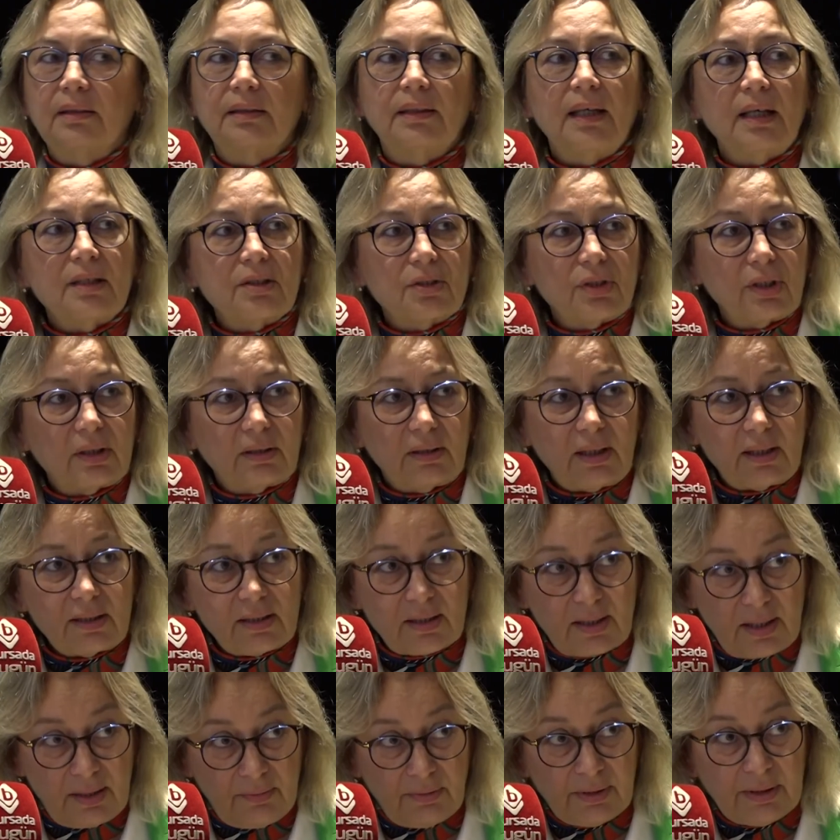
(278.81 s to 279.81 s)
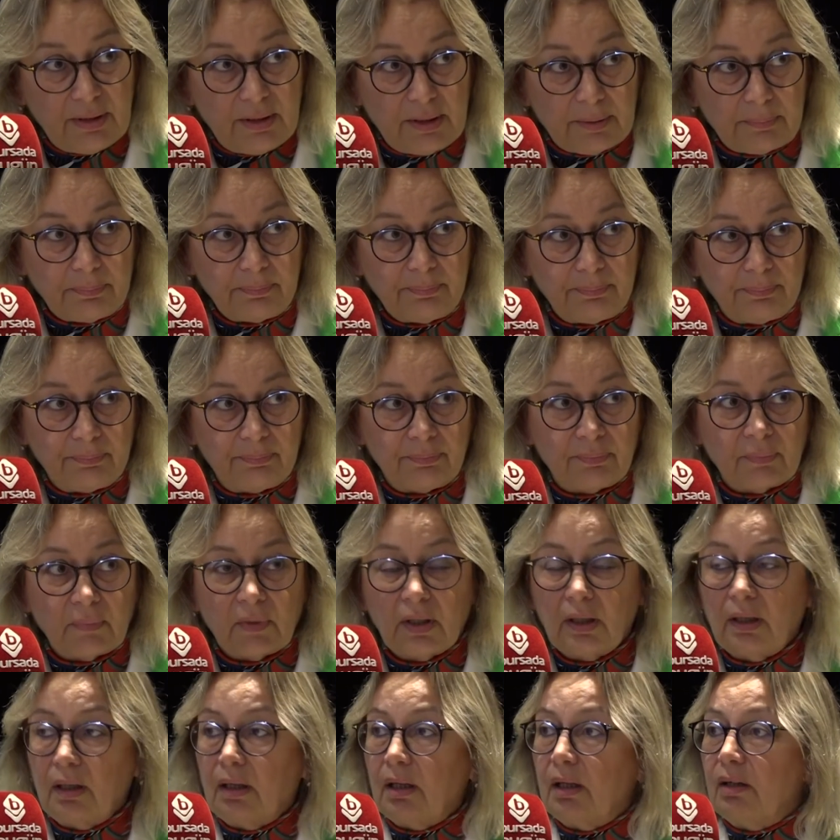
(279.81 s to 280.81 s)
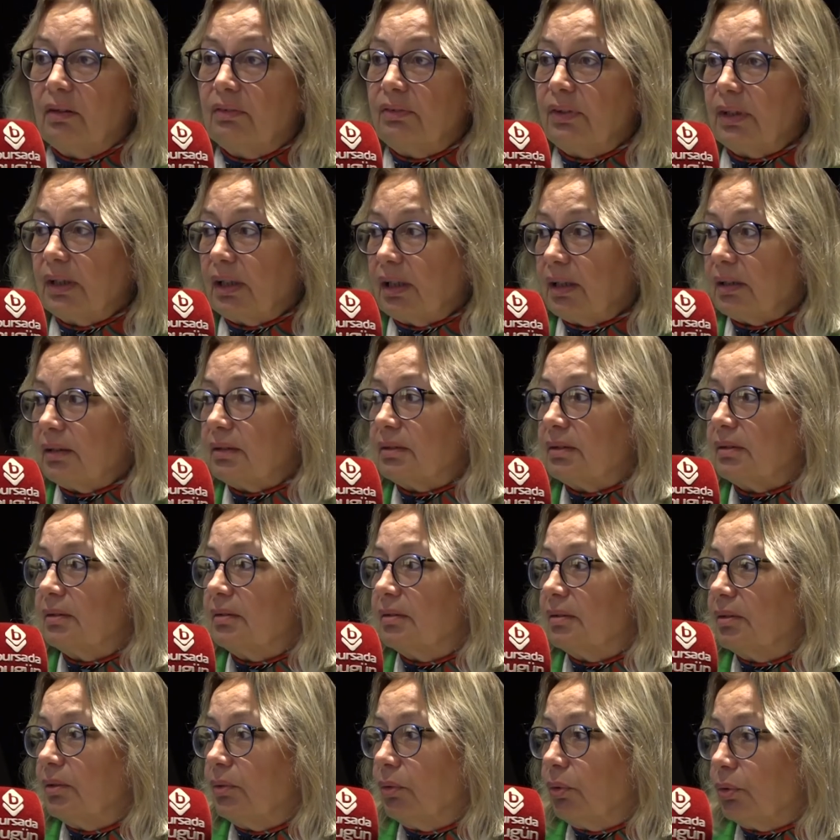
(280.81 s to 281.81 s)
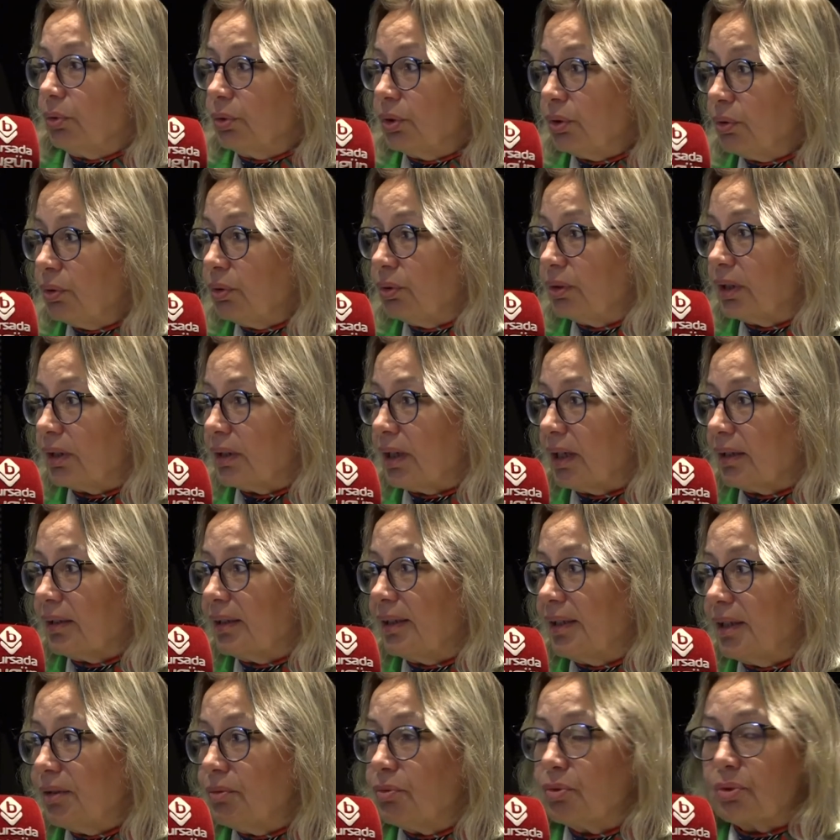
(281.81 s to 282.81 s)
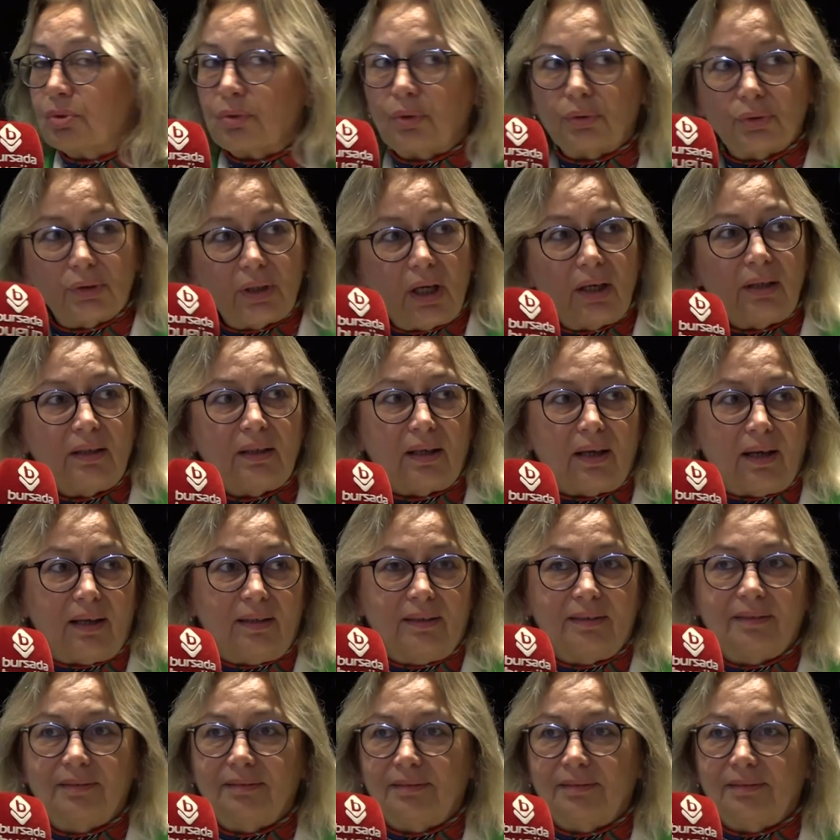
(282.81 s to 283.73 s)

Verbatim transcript: Gerçekten sevindim. Fakat oda olarak henüz onlarla